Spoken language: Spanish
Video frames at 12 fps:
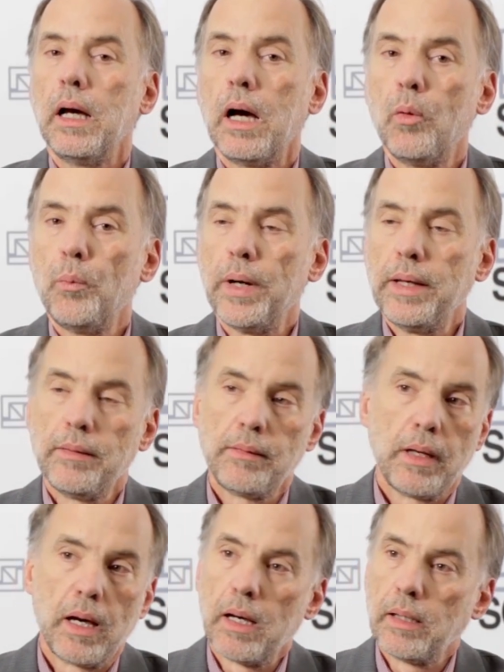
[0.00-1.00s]
a un
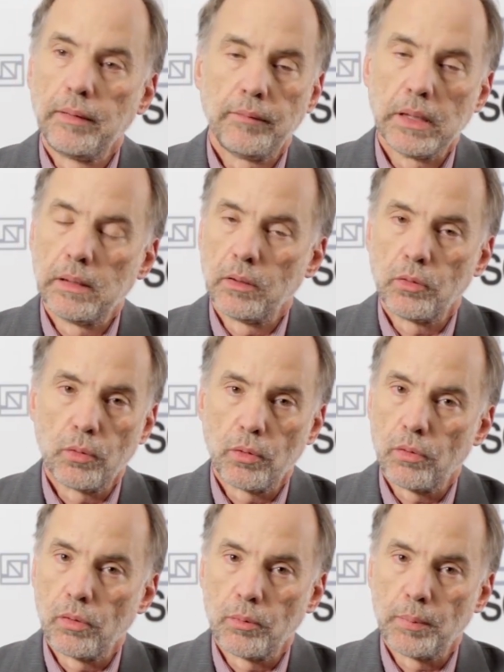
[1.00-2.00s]
país ya a nivel de
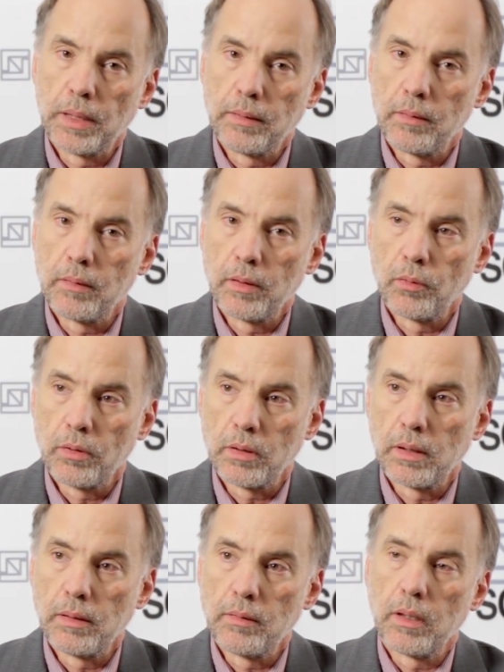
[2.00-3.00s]
todos los países
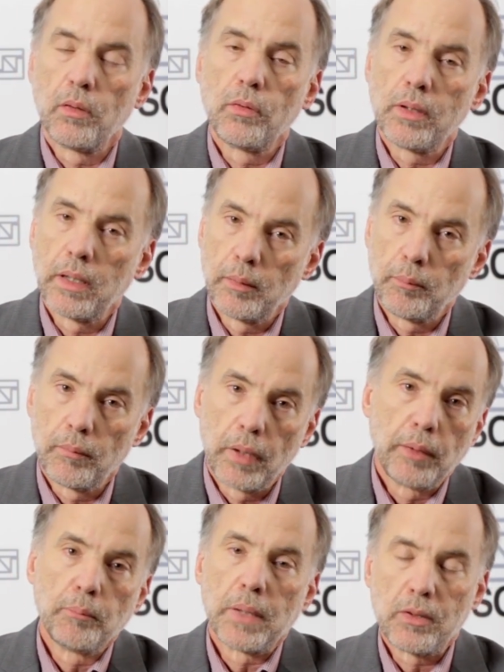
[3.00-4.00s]
industrializados
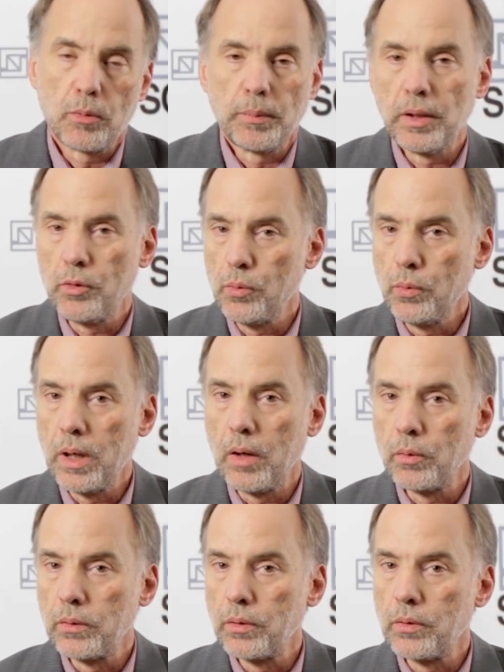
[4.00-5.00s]
en más o menos
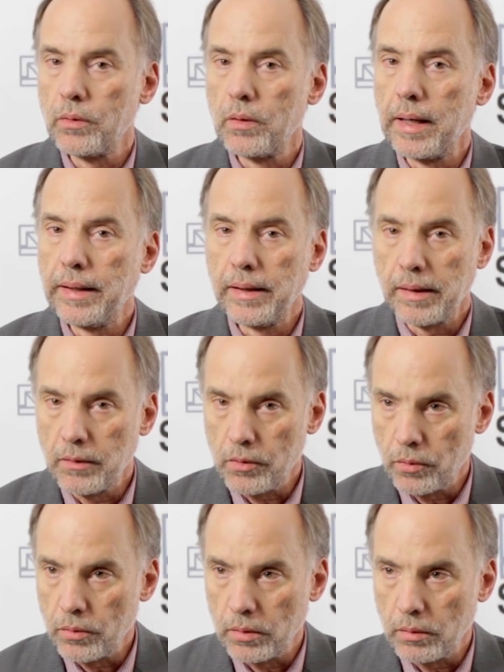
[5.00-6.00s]
una o dos
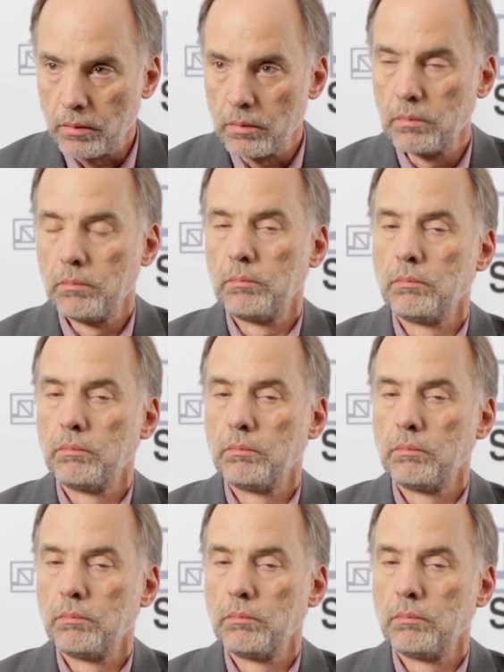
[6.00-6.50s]
generaciones.